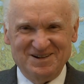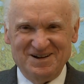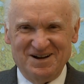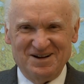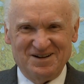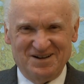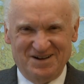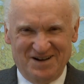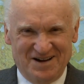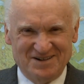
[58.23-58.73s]

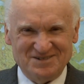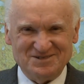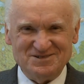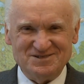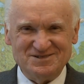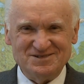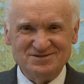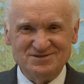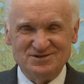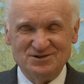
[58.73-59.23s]
как
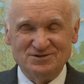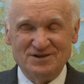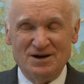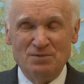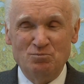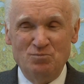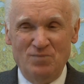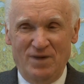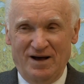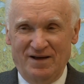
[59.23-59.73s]
кажется, все это
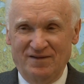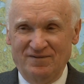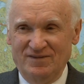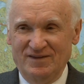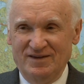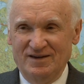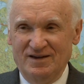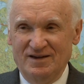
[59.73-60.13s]
обман.